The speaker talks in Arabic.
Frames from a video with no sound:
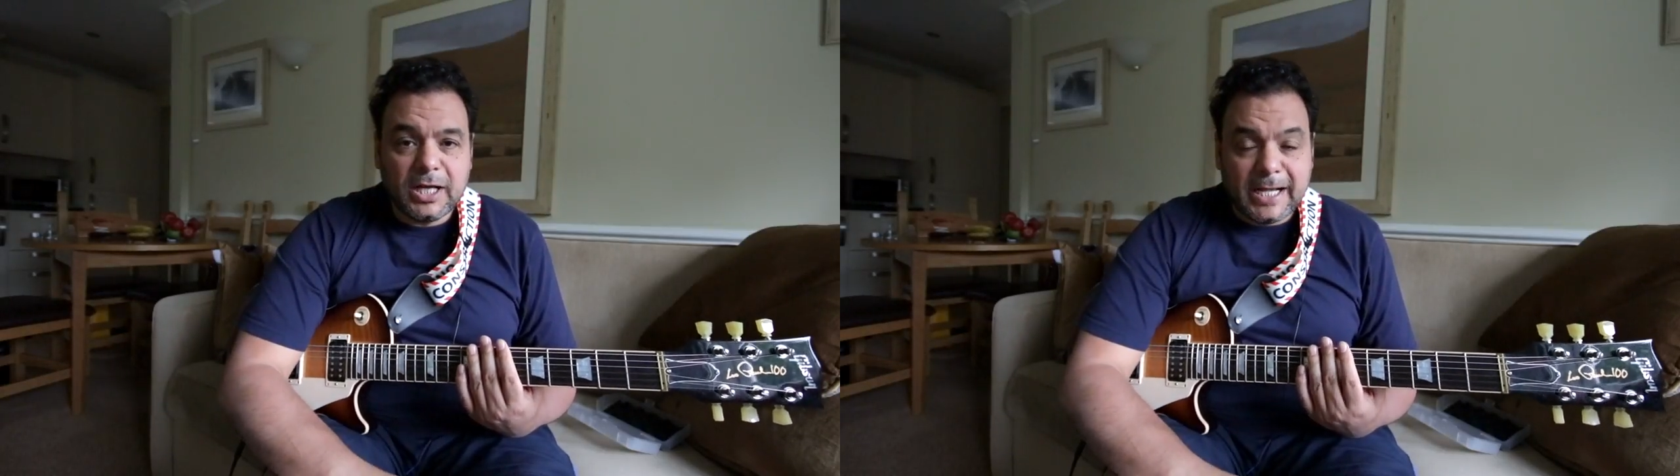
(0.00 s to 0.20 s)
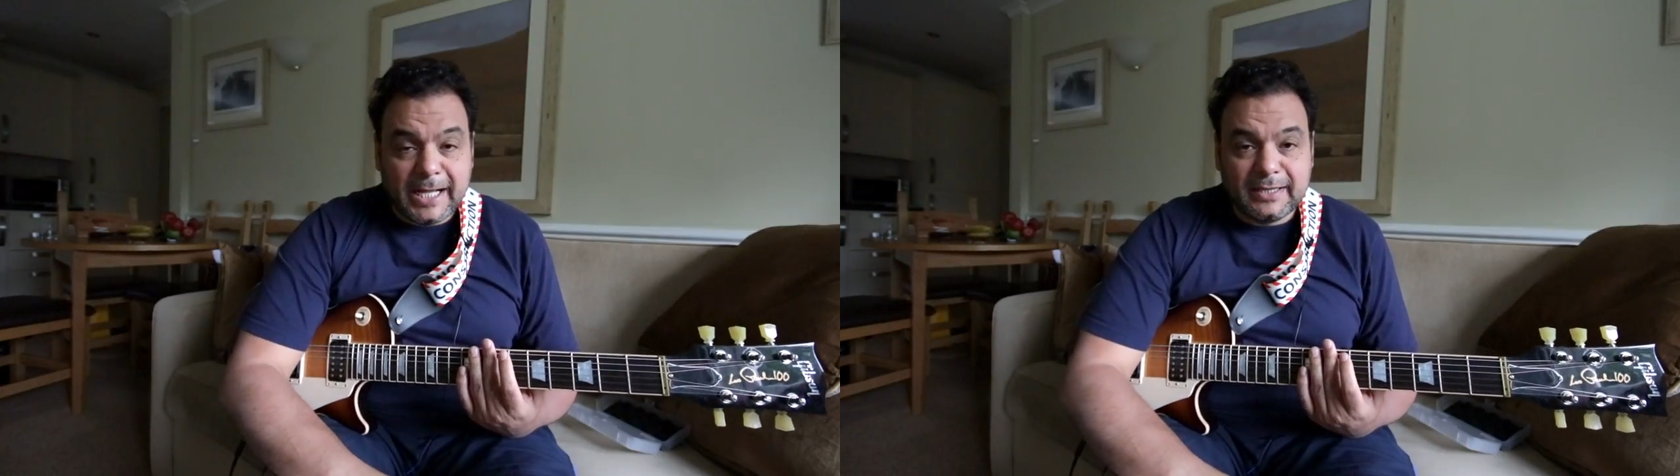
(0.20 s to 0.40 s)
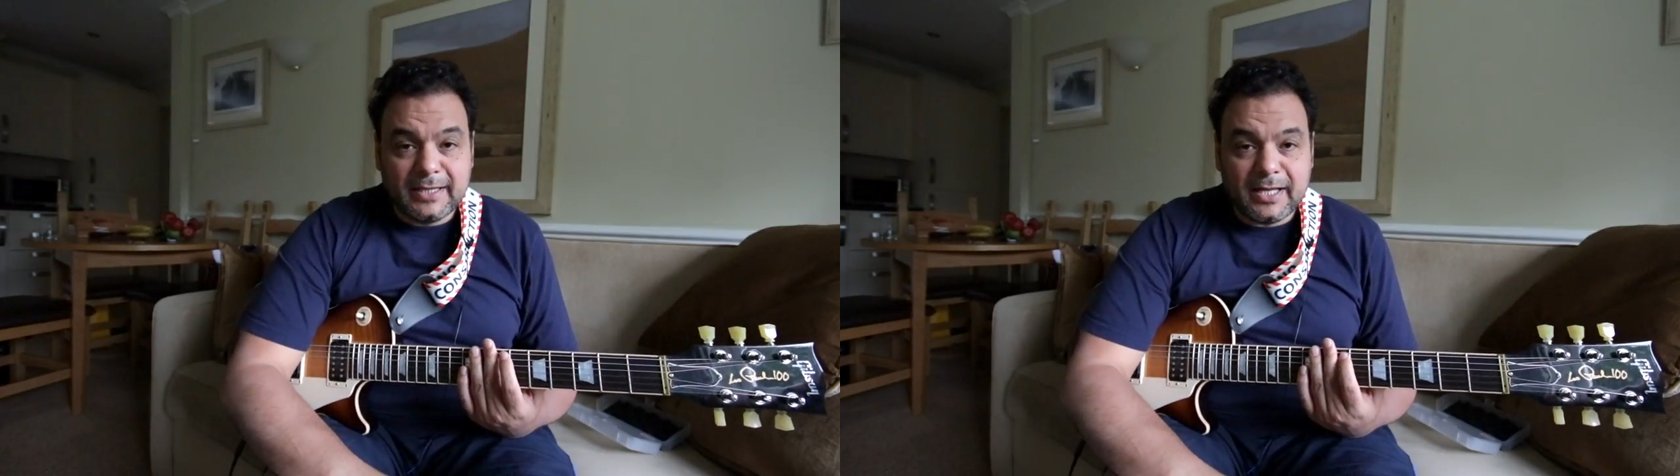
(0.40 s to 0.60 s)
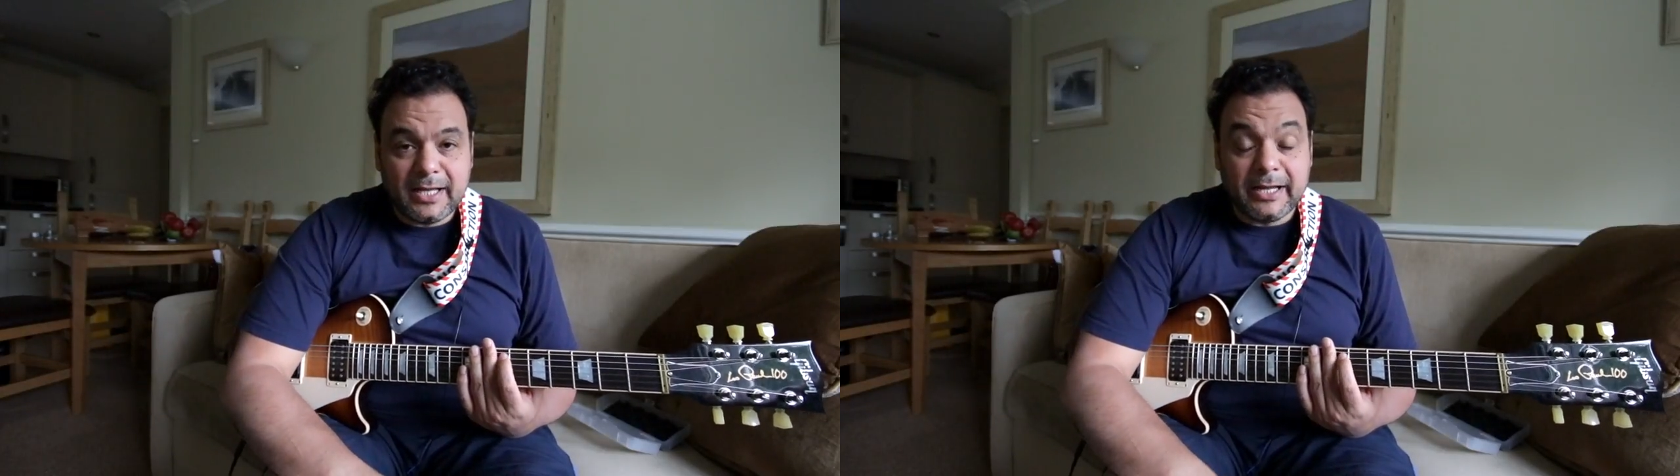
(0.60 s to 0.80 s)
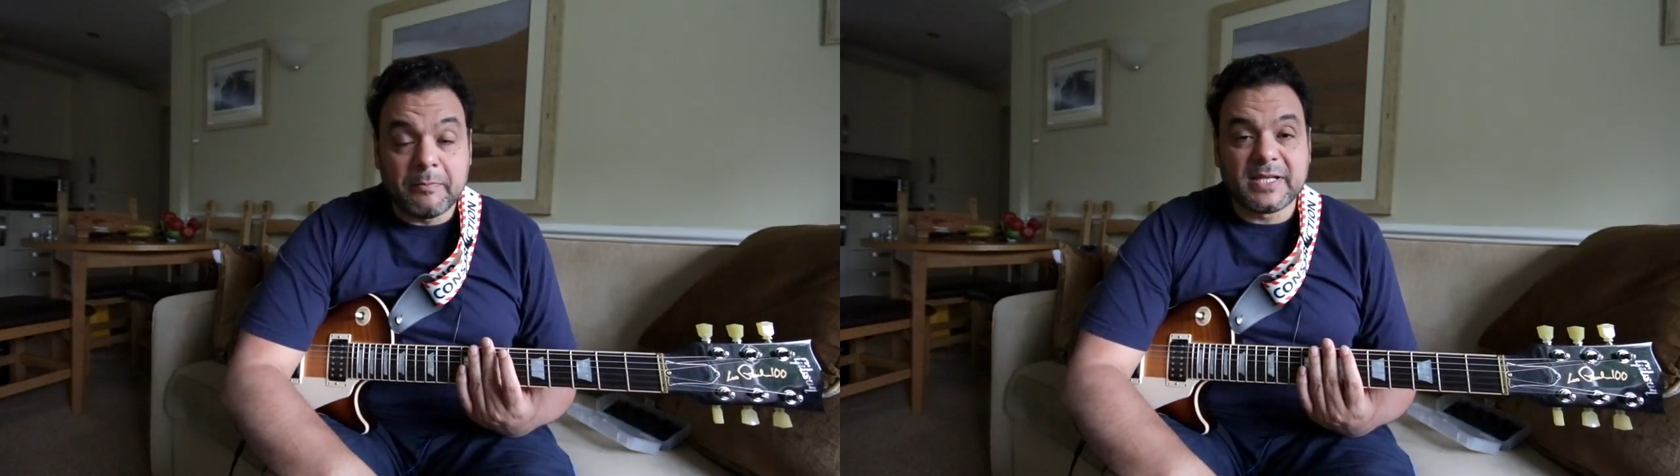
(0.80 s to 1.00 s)
اخدنا
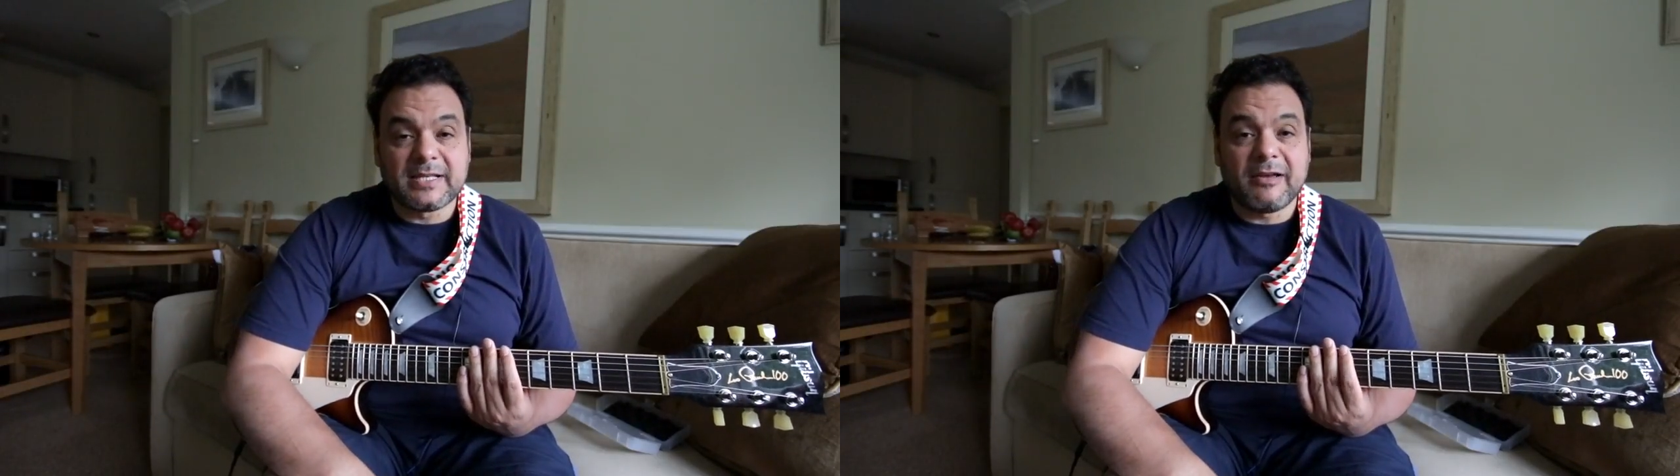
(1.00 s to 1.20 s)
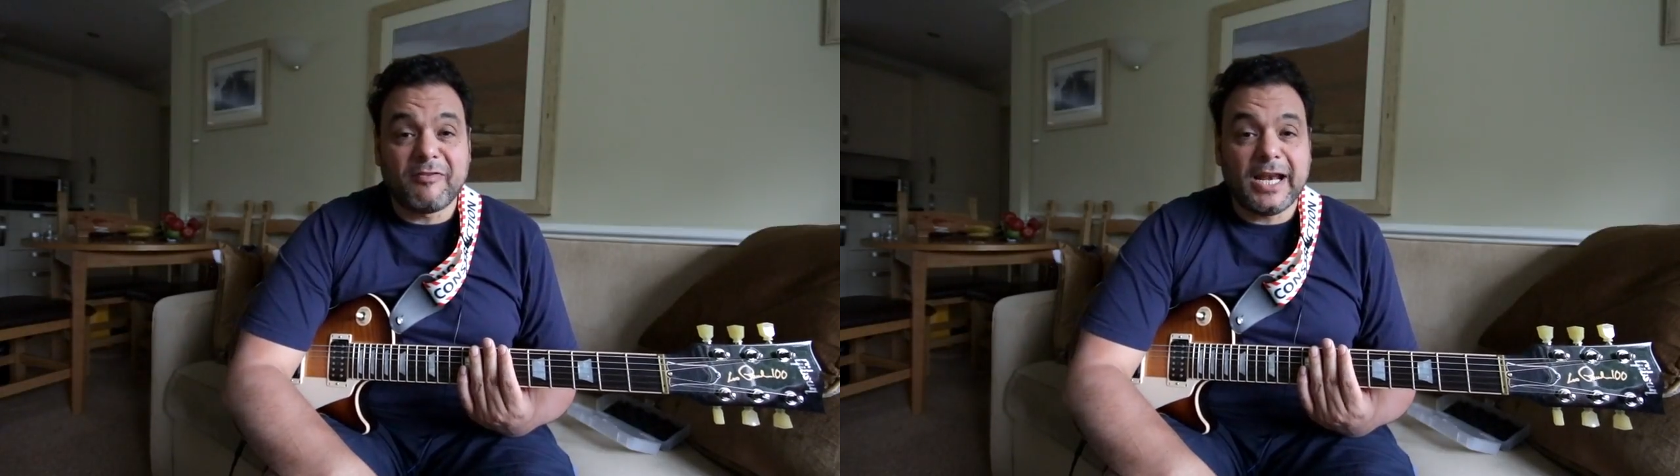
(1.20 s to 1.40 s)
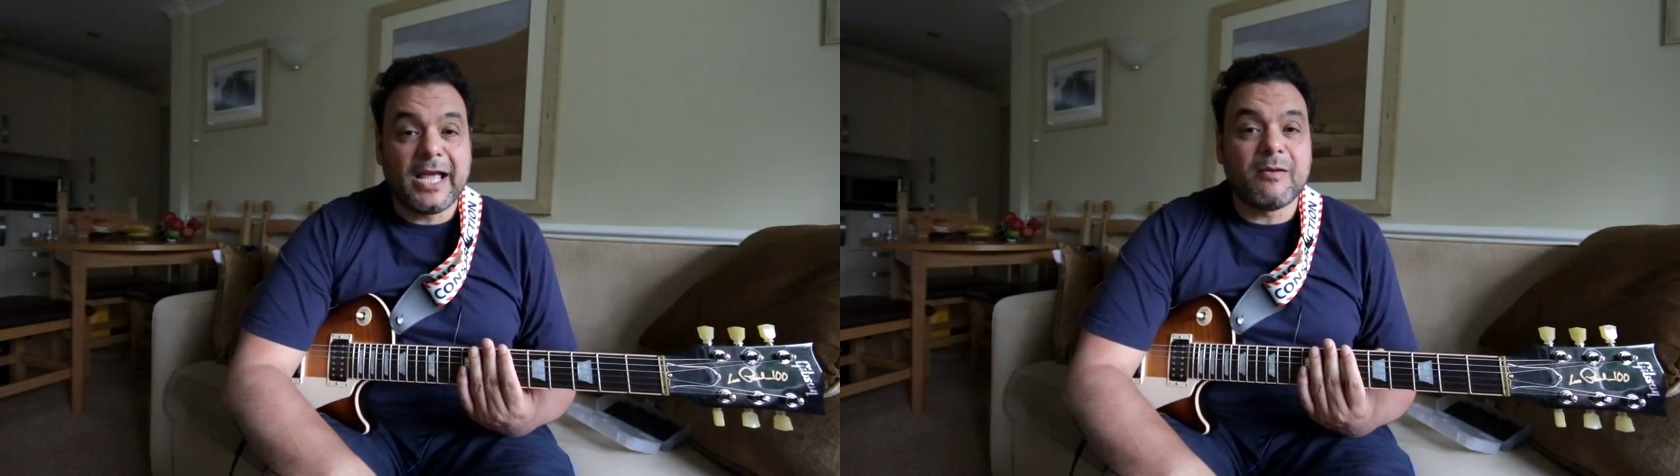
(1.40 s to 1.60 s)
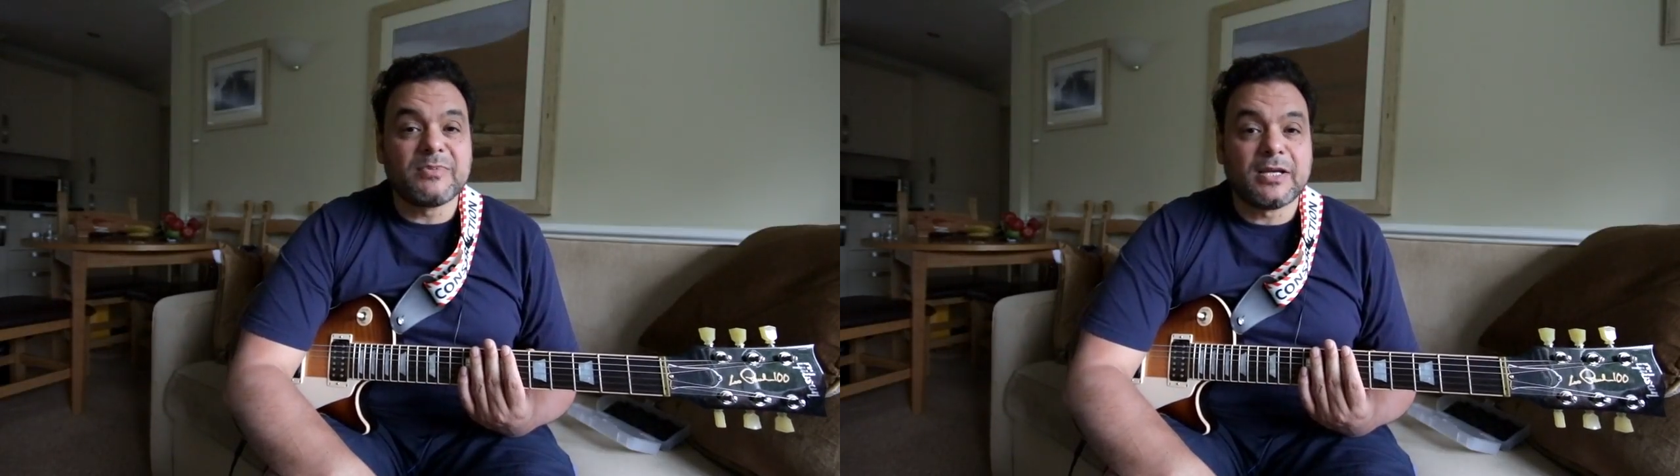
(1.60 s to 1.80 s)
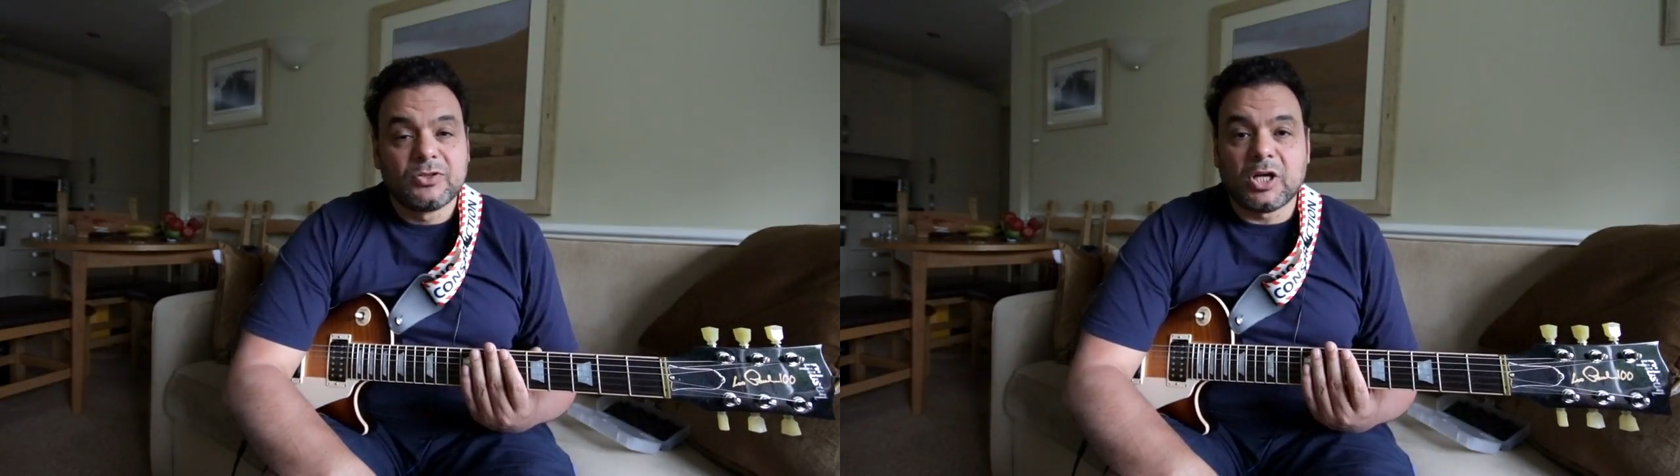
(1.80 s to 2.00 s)
المسافة
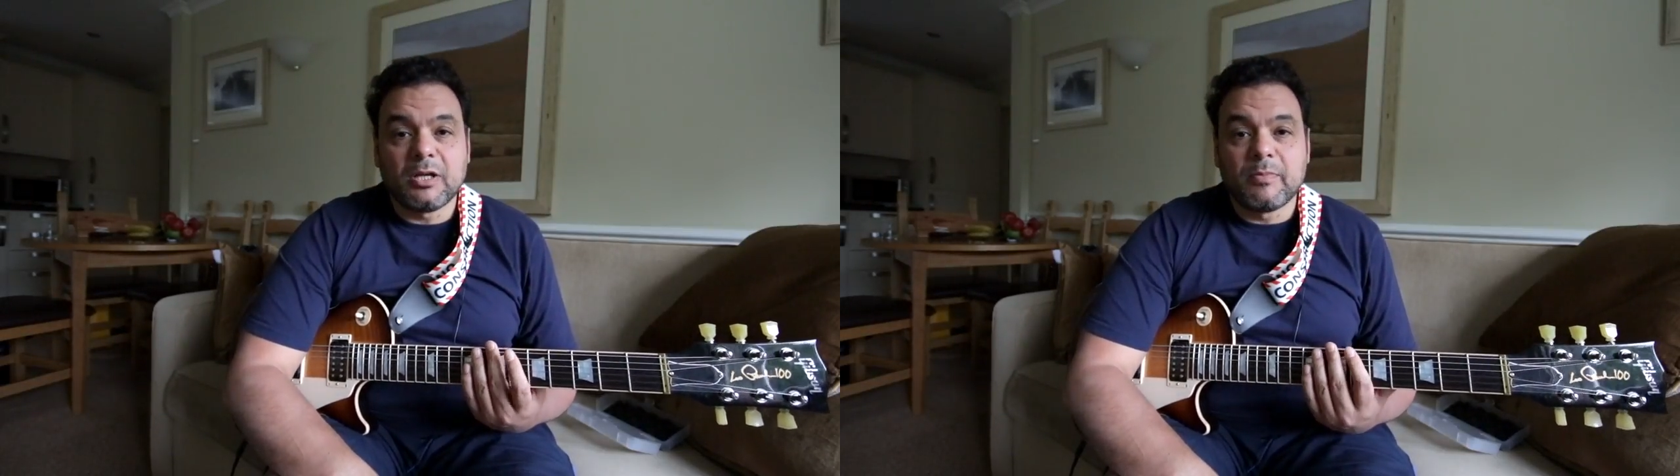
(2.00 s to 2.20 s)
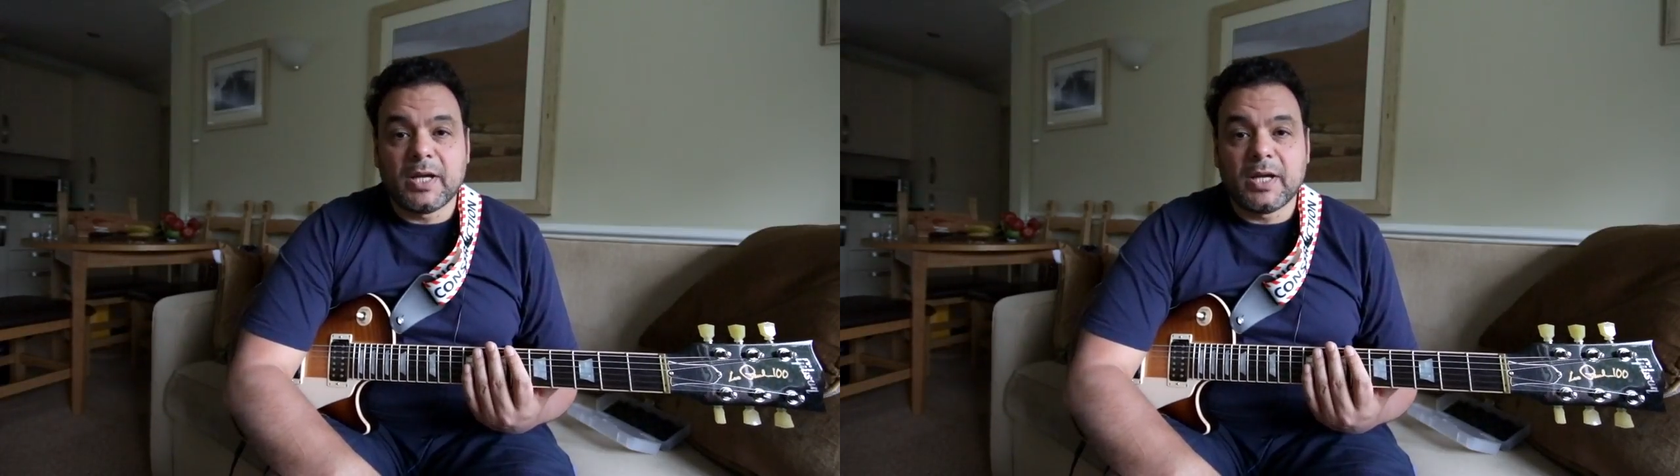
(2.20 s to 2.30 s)
الخامسة طيب